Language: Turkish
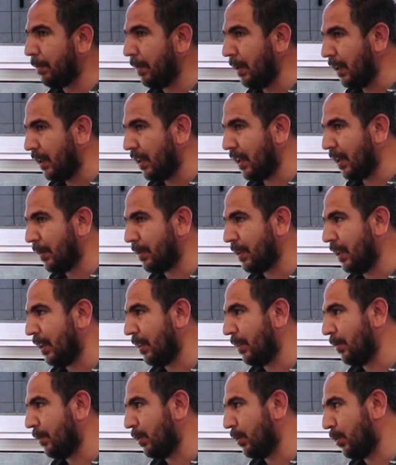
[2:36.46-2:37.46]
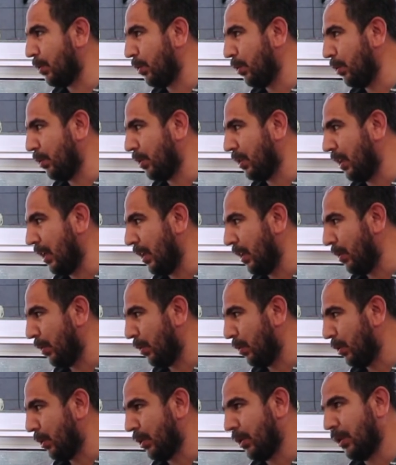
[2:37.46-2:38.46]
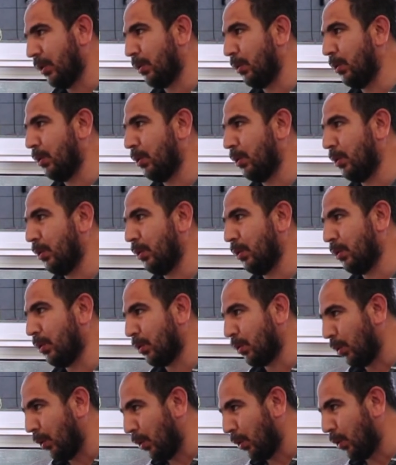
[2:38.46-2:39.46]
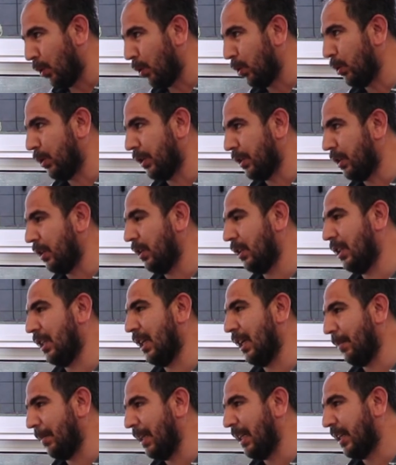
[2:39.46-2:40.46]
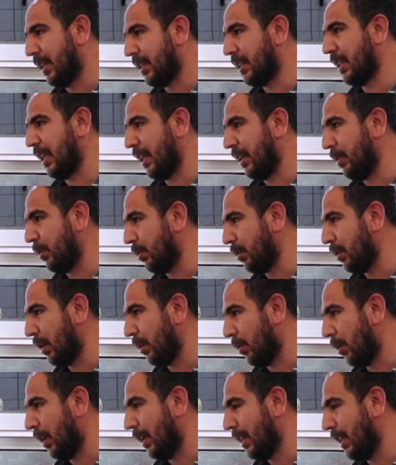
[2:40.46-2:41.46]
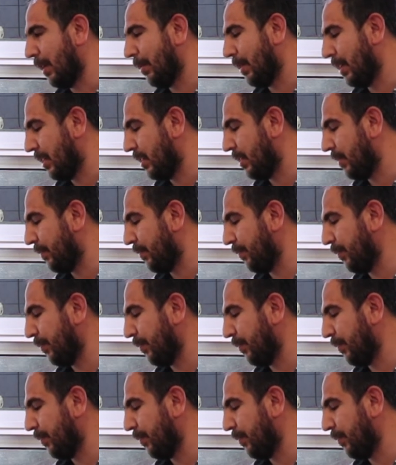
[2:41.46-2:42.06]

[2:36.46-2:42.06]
Bir nebze suyu serin olduğu için, suyu soğuk olduğu için diyebiliriz yani. Ondan dolayı diyebiliriz.